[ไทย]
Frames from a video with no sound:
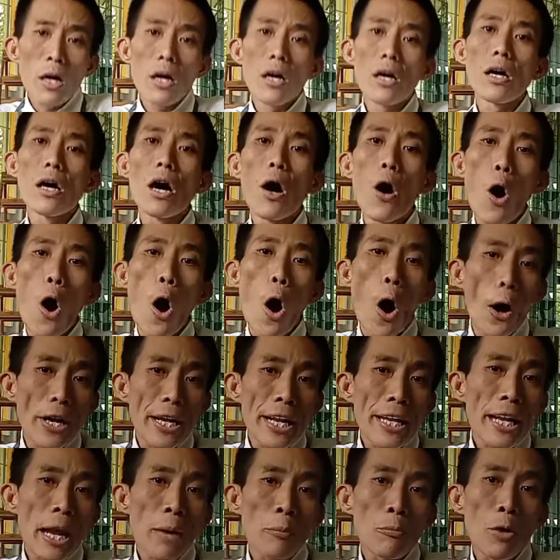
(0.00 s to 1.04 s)
เอ่อขอ
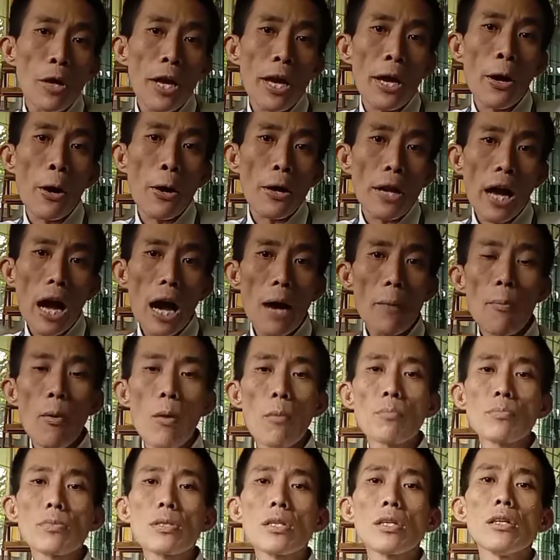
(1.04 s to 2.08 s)
แนะนำตัวเองก่อนนะครับผ
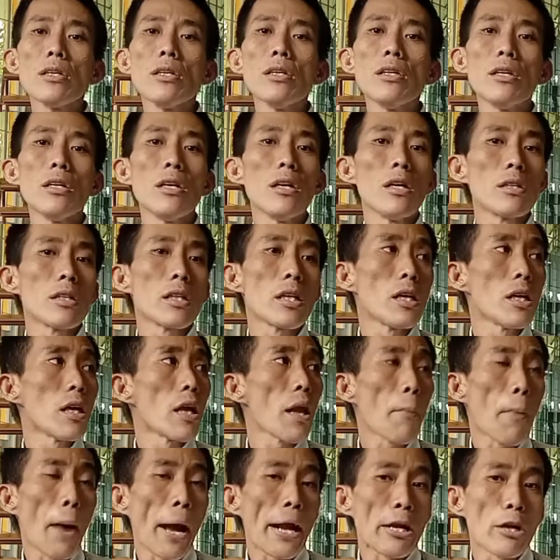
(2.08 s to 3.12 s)
มชื่อธี
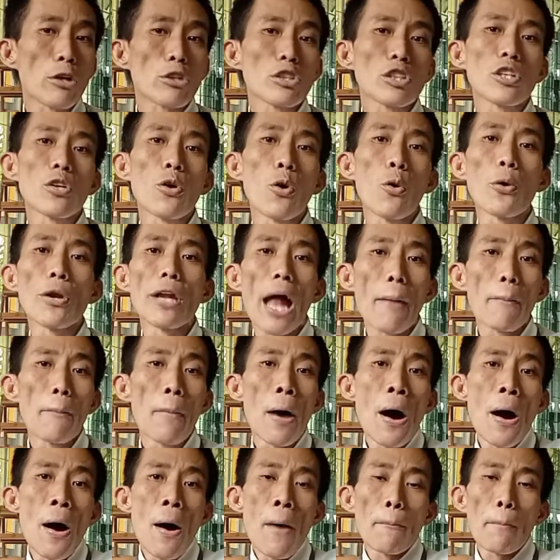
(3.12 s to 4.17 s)
รพันธ์ดาวสกุลนะครับ
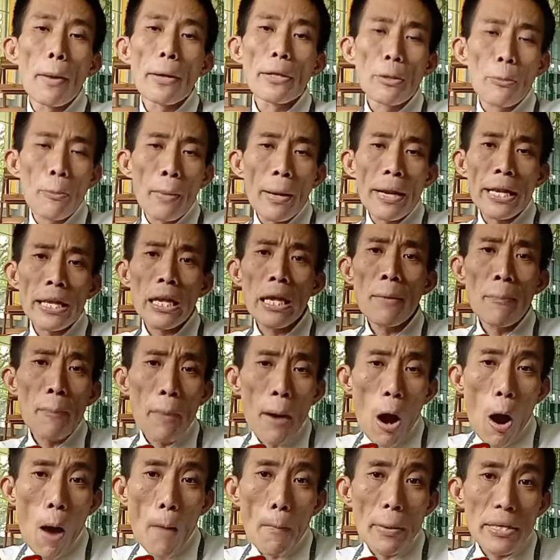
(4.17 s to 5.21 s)
ปัจจุบันนี้ป
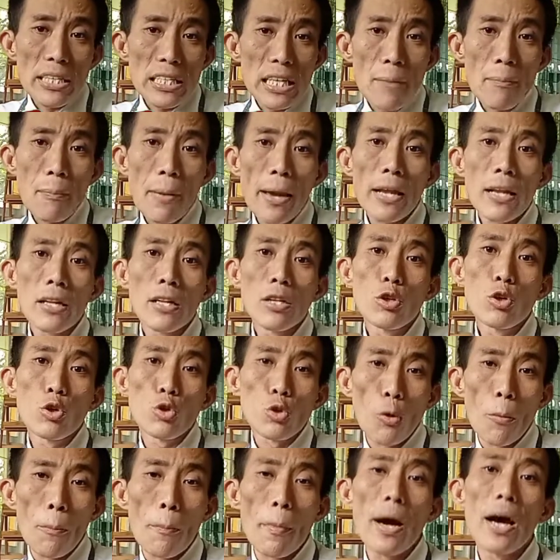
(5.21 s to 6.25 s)
ระกอบอาชีพเป็นยู
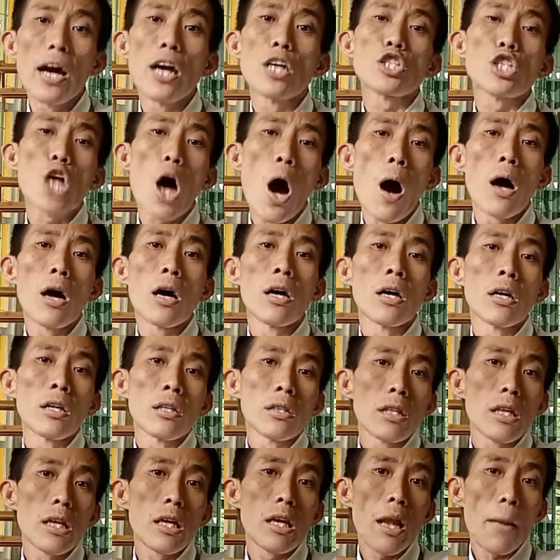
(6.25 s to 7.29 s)
ทูบเบอร์ช่อง
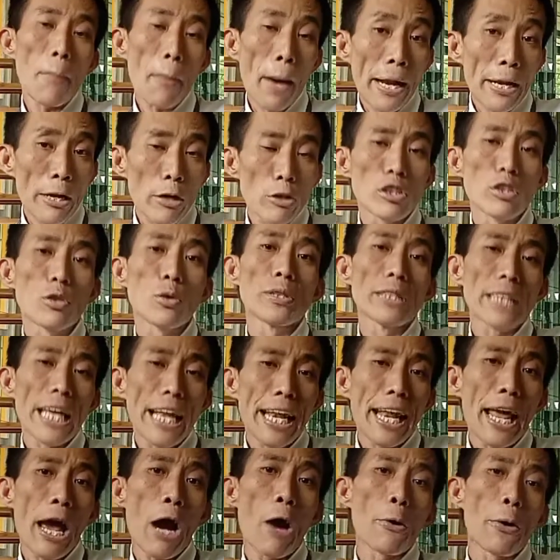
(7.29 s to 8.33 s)
ธีรพันธ์ดาวสกุล
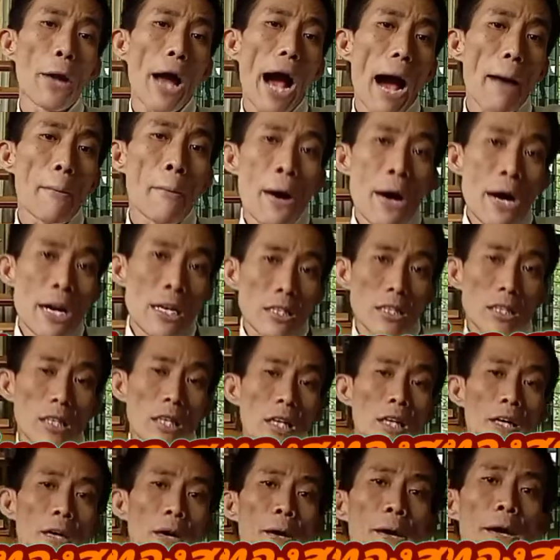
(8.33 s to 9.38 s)
Channel นะครับ
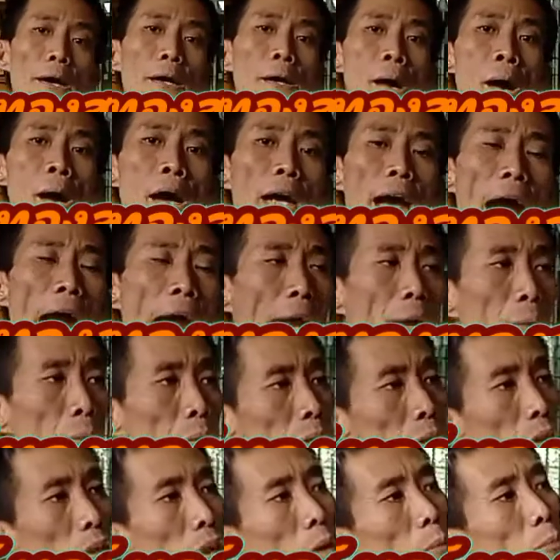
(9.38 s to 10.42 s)
ซึ่งการ
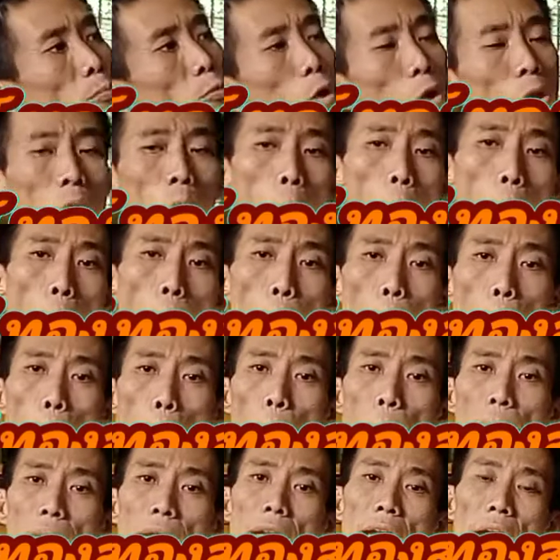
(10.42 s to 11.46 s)
เริ่มต้นของผ
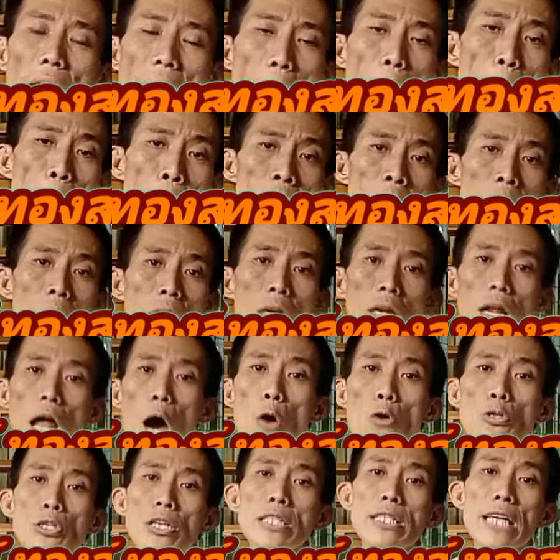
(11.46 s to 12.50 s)
มนี้นะครับเรา
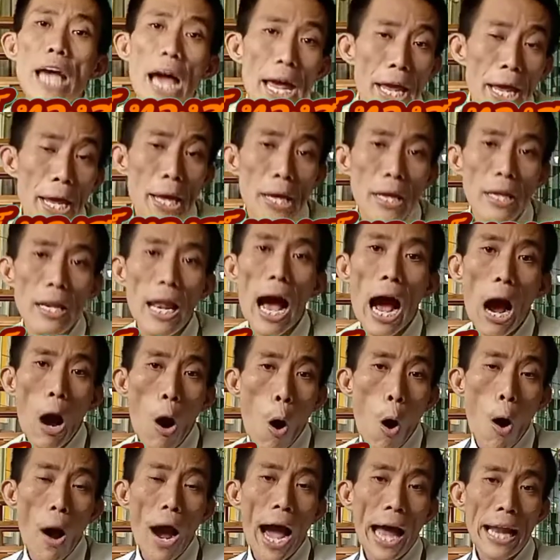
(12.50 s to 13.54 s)
จะใช้หลัก
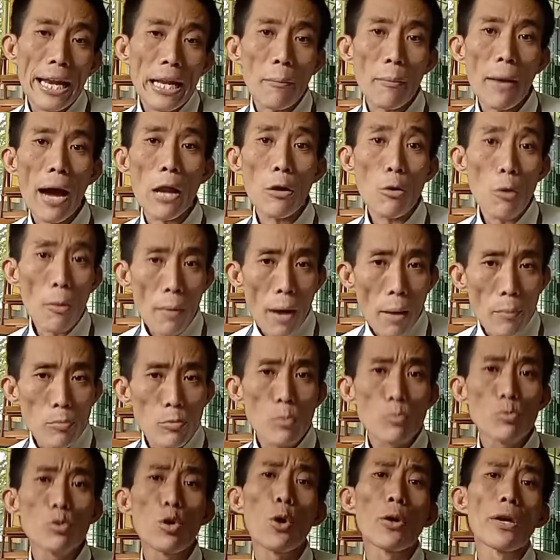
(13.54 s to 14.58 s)
ของการทำงานร่วมกับ
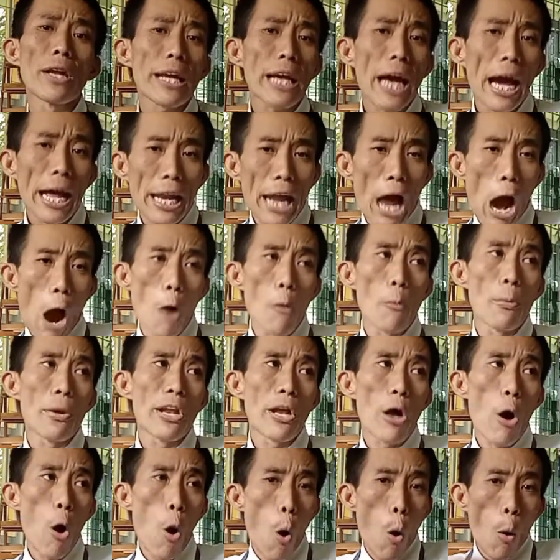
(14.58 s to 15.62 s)
ชุมชนในการเอาวิ
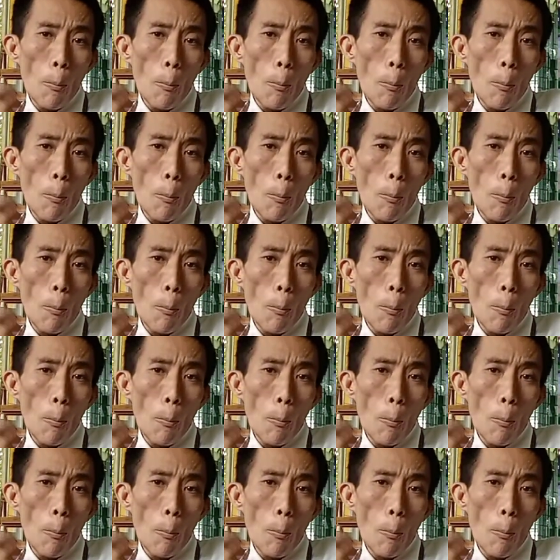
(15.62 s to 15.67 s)
ดีโอ